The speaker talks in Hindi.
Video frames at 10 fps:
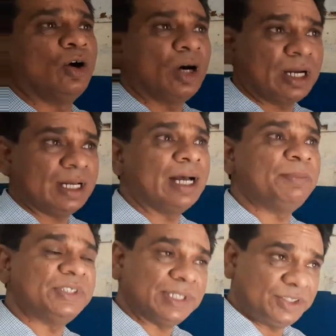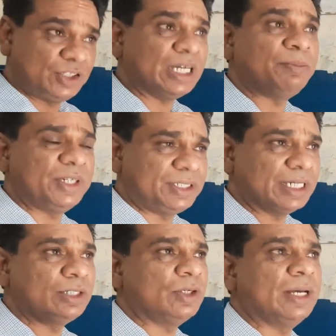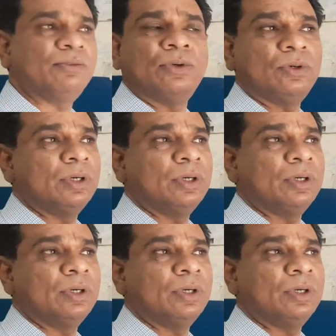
और अब जच्चा बच्चा जो है वो